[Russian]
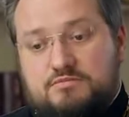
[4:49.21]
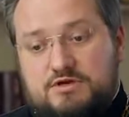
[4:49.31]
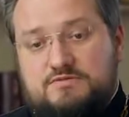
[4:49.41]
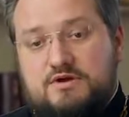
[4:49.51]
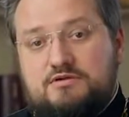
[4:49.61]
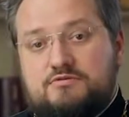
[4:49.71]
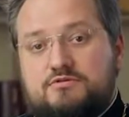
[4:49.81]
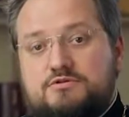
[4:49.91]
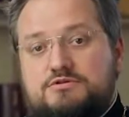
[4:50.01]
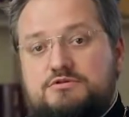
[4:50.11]
Позвали у
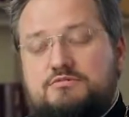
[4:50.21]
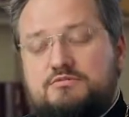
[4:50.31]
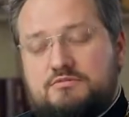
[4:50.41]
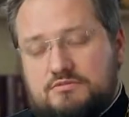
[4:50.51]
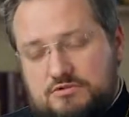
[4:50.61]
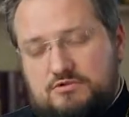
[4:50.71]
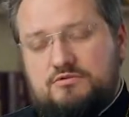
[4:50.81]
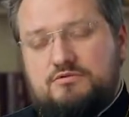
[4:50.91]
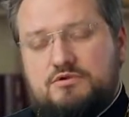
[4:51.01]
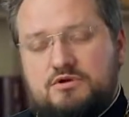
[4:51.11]
гостя
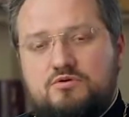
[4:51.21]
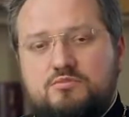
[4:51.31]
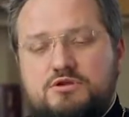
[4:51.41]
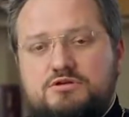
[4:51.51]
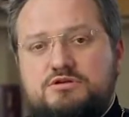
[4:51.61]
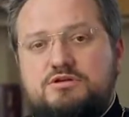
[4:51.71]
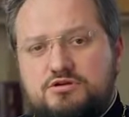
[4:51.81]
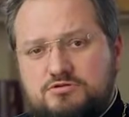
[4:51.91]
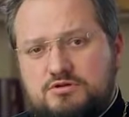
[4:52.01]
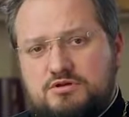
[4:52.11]
Ну, не умничай,
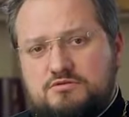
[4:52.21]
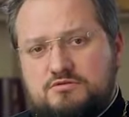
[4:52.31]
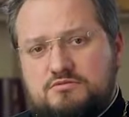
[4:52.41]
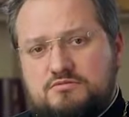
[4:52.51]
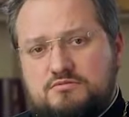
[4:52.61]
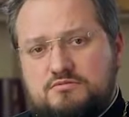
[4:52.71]
ешь, что дают.